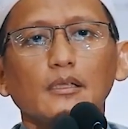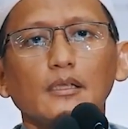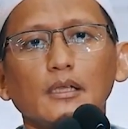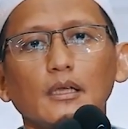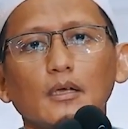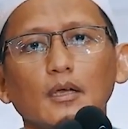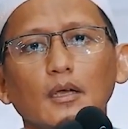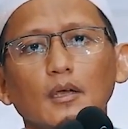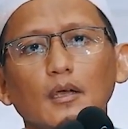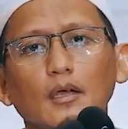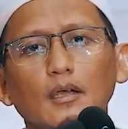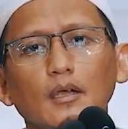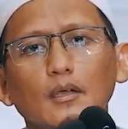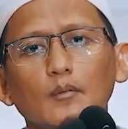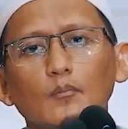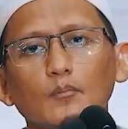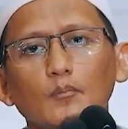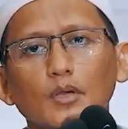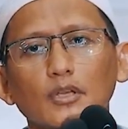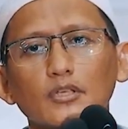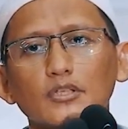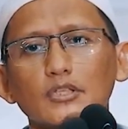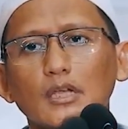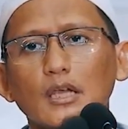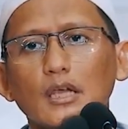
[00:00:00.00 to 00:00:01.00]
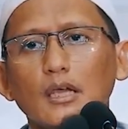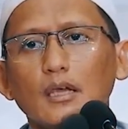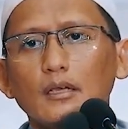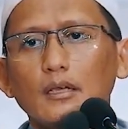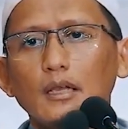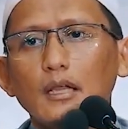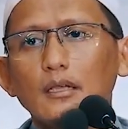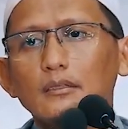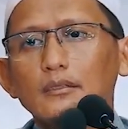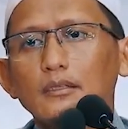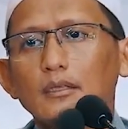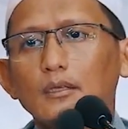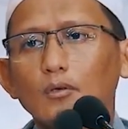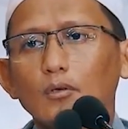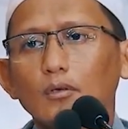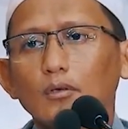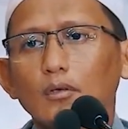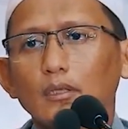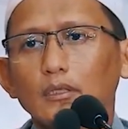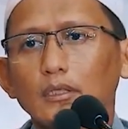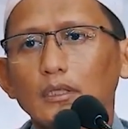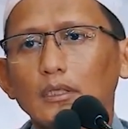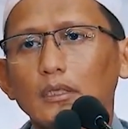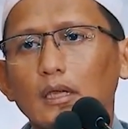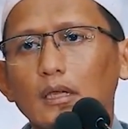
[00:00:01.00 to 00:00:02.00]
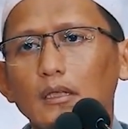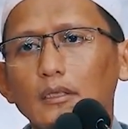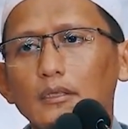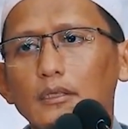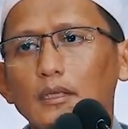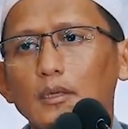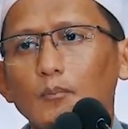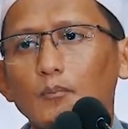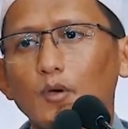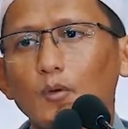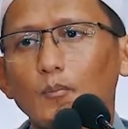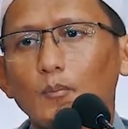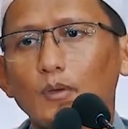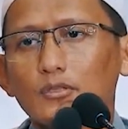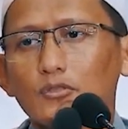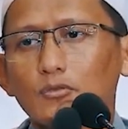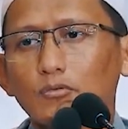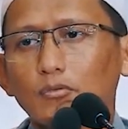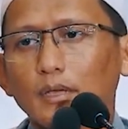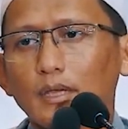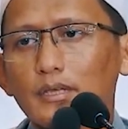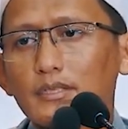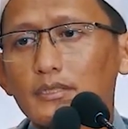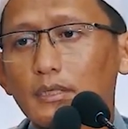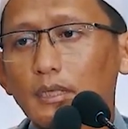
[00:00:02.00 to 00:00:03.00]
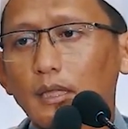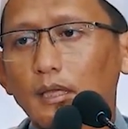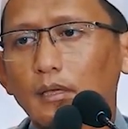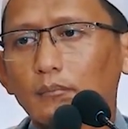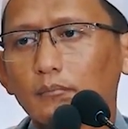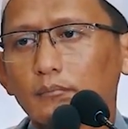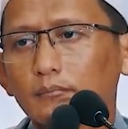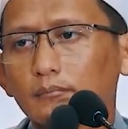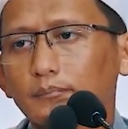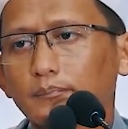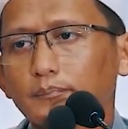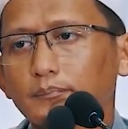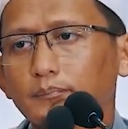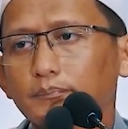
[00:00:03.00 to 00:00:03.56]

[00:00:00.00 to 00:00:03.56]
dia bersyahadatnya ketika dia mau masuk Islam.